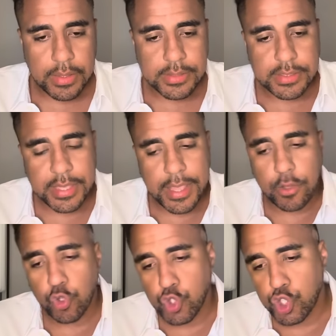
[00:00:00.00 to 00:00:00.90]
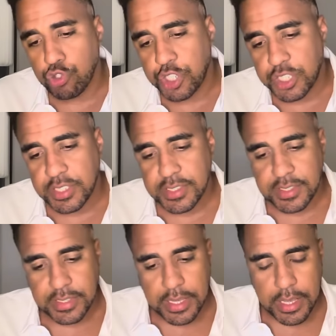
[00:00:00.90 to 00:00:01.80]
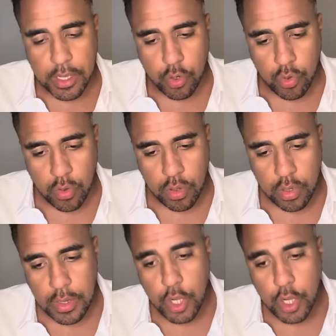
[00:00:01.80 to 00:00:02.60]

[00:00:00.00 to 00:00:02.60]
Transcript: sendo justiceiro,